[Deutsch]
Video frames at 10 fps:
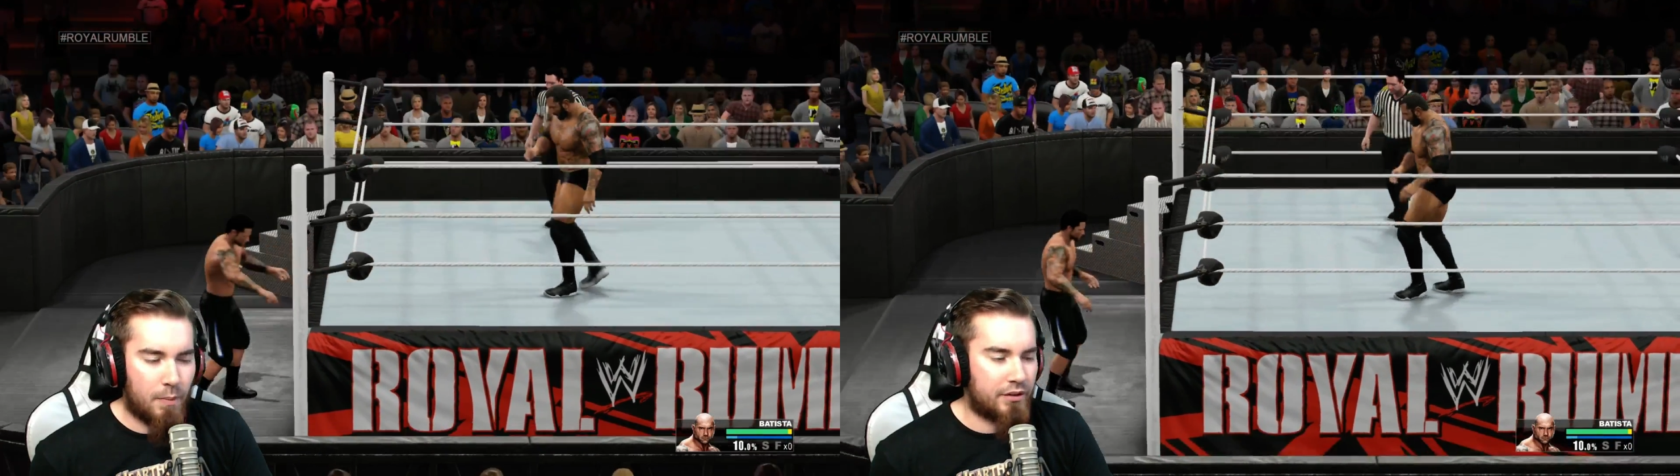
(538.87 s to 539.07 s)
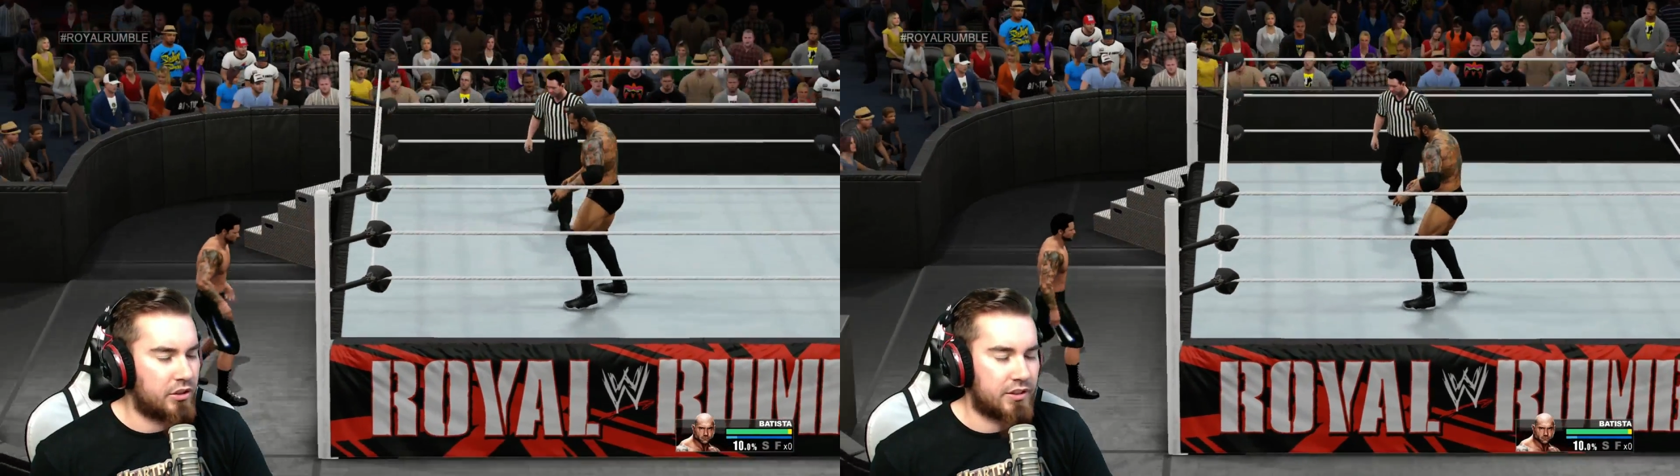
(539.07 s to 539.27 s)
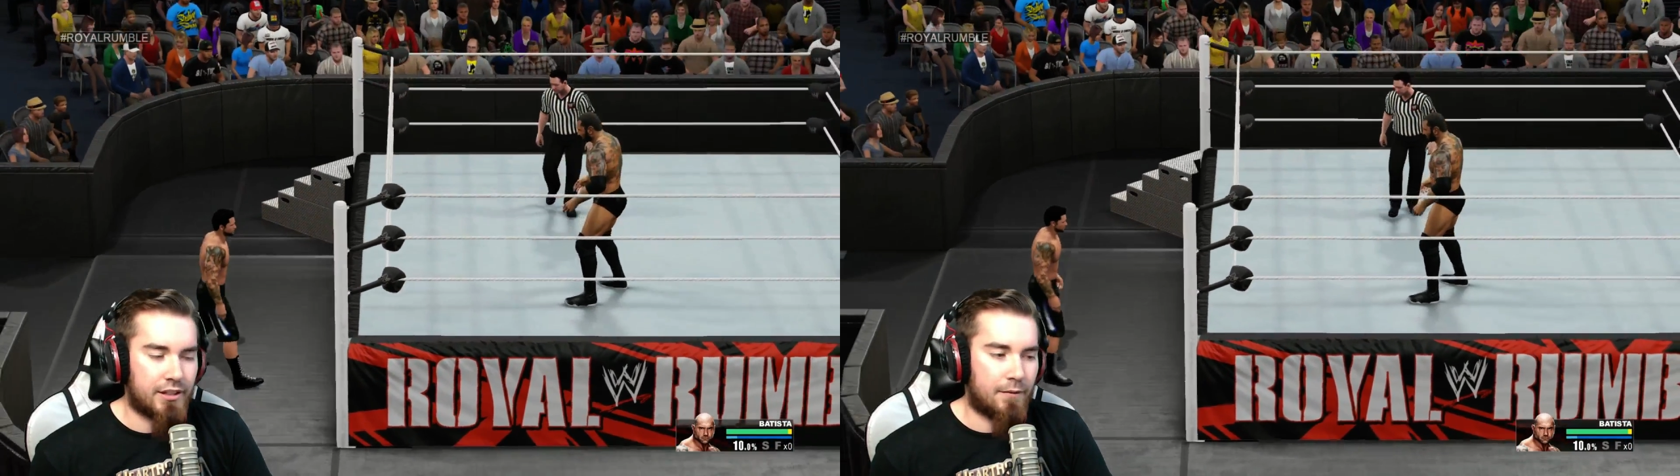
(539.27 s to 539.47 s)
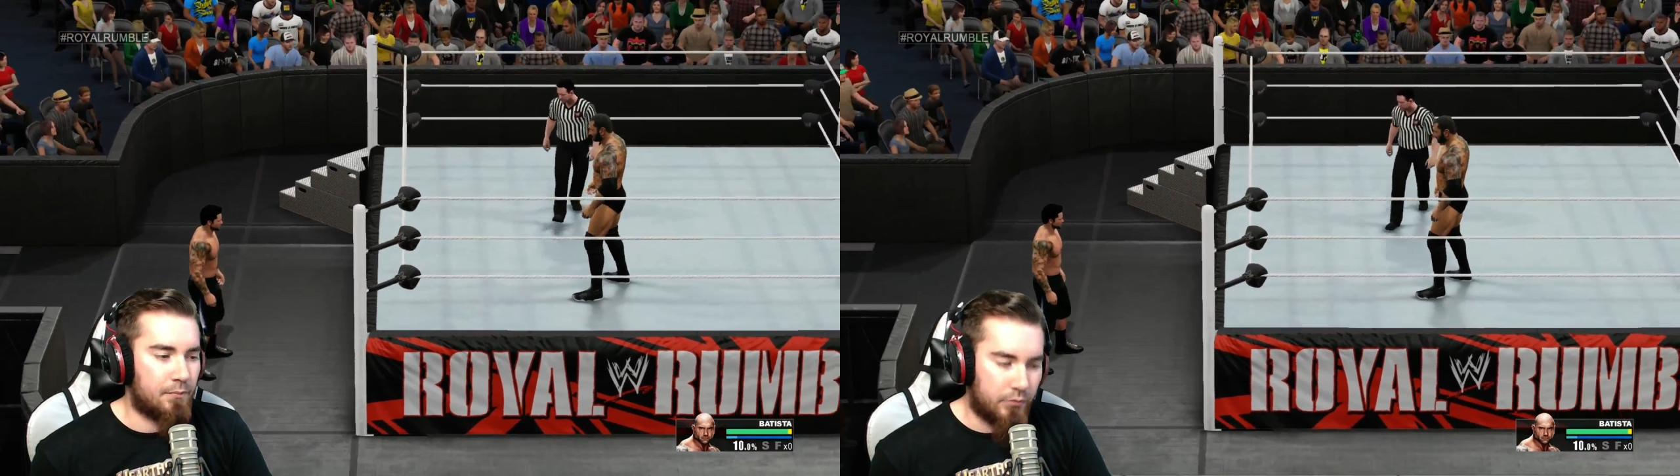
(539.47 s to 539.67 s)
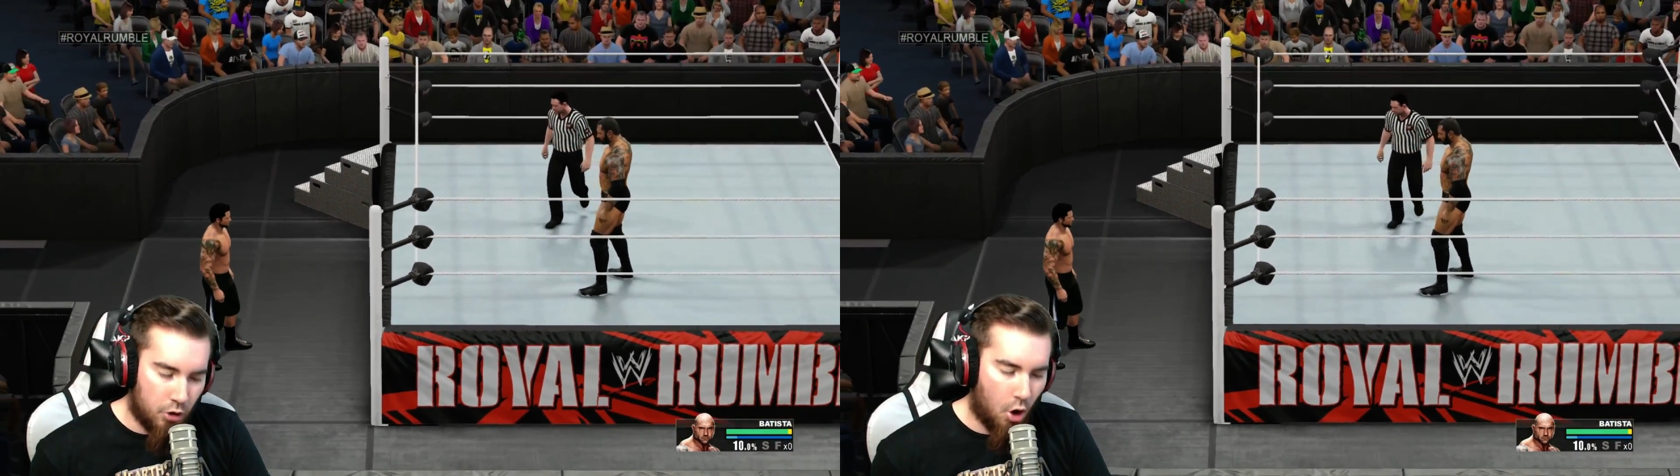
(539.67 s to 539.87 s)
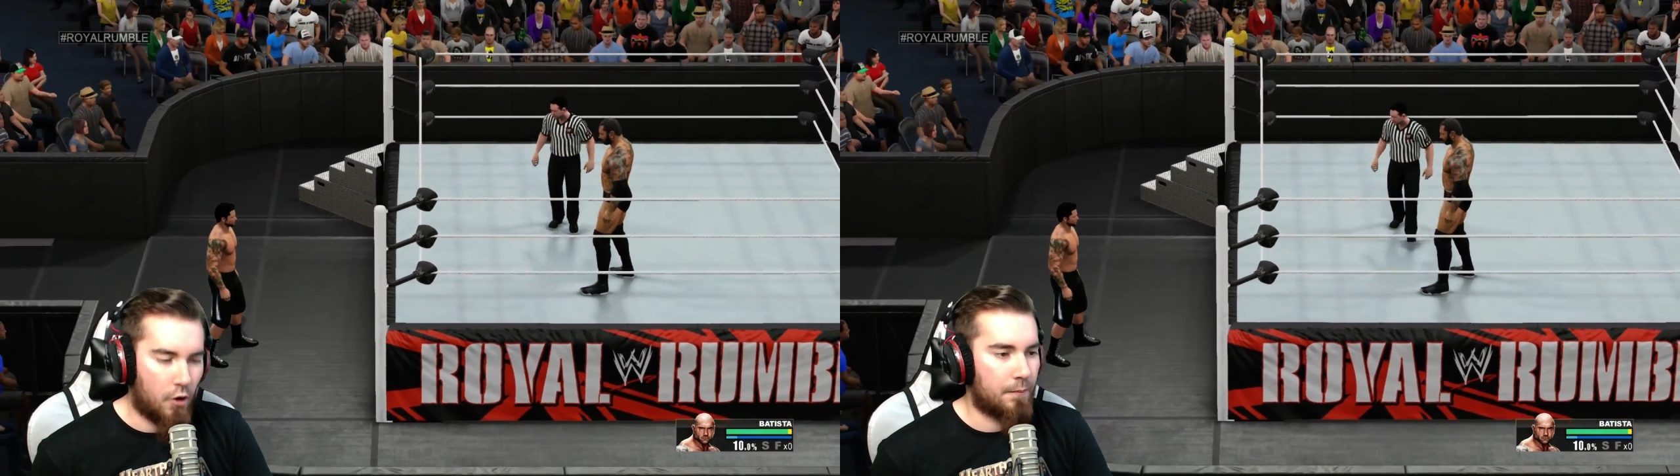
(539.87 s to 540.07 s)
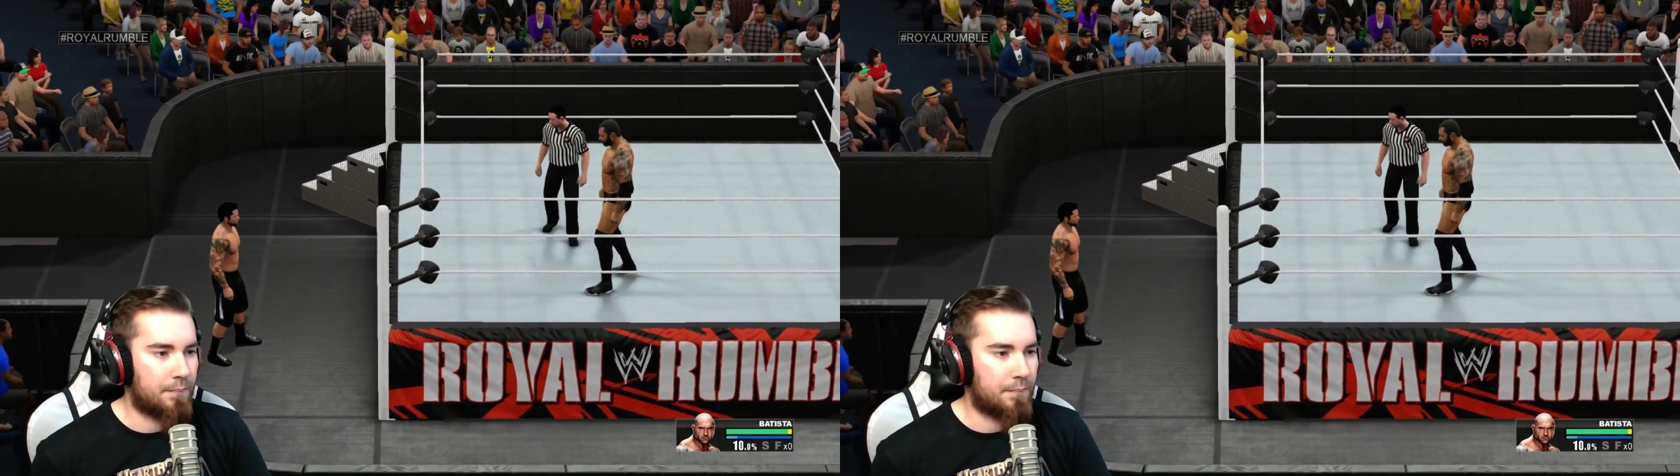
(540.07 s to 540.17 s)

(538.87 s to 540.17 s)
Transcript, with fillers: Batista, nö.